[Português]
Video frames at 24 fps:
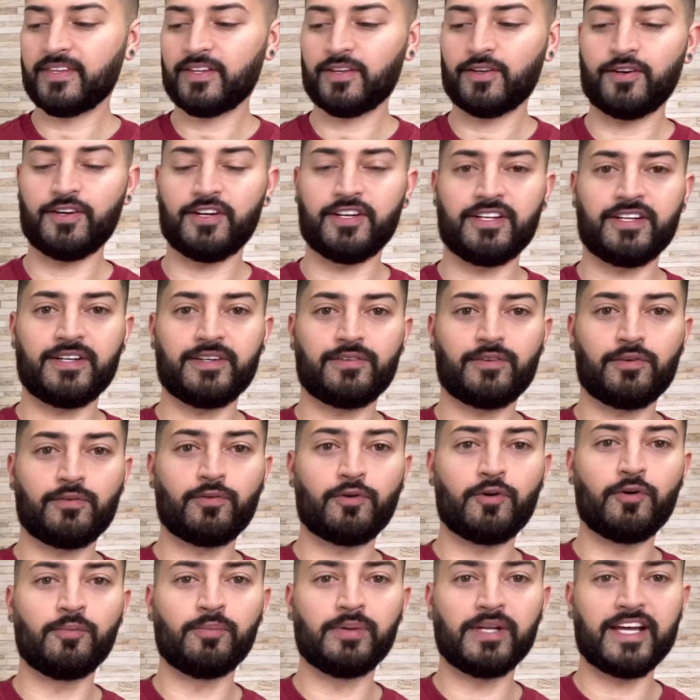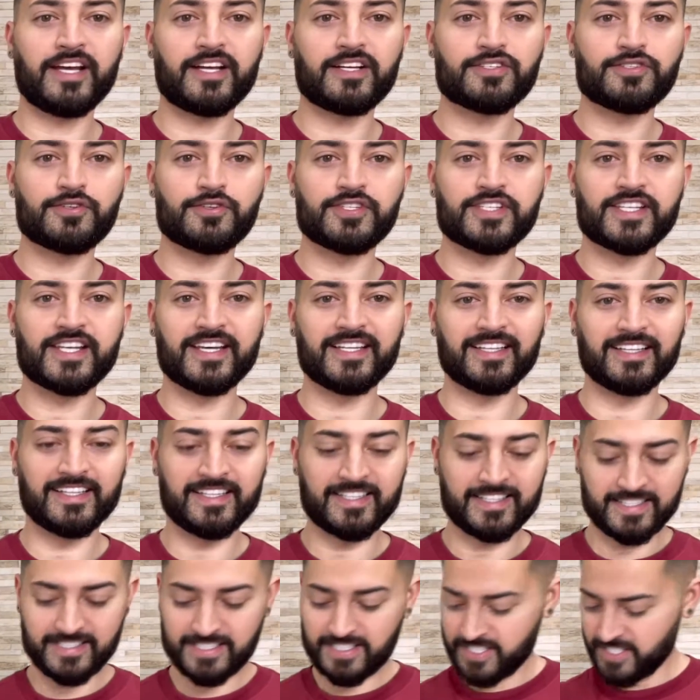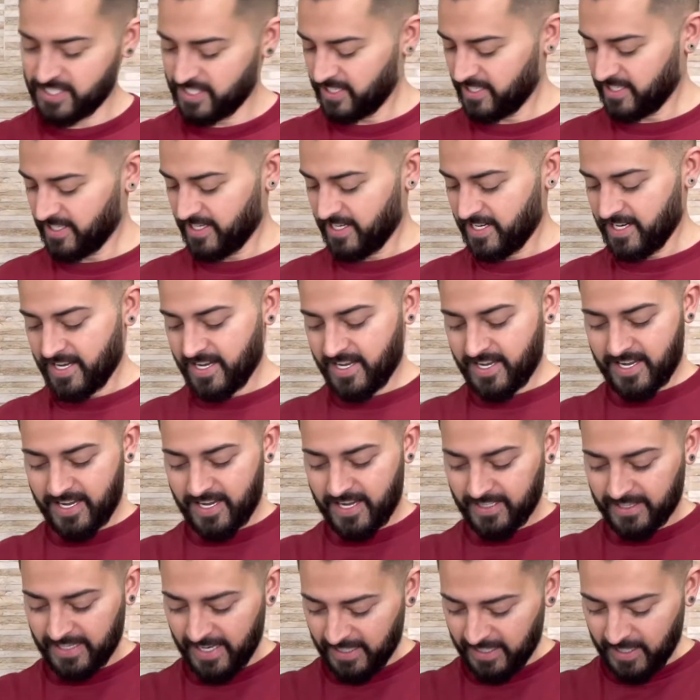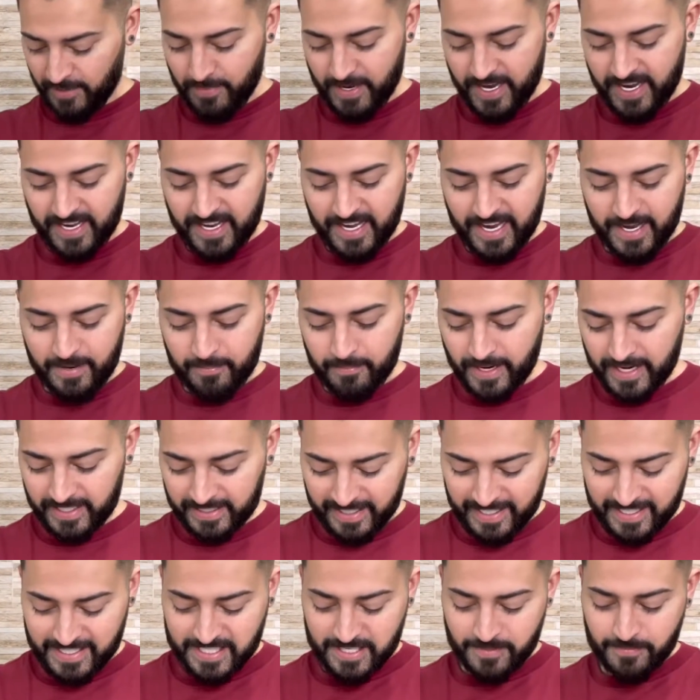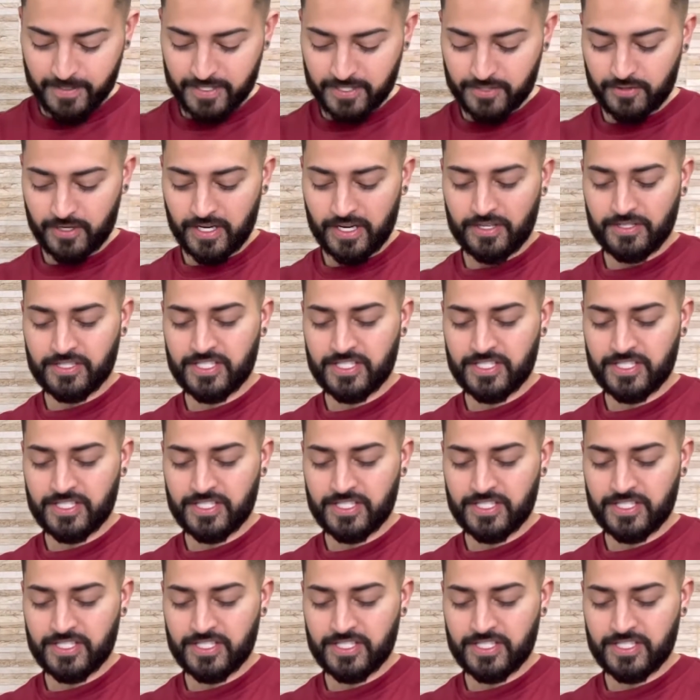Olha, um complexo selante. E tem também aqui a embalagem, pessoal,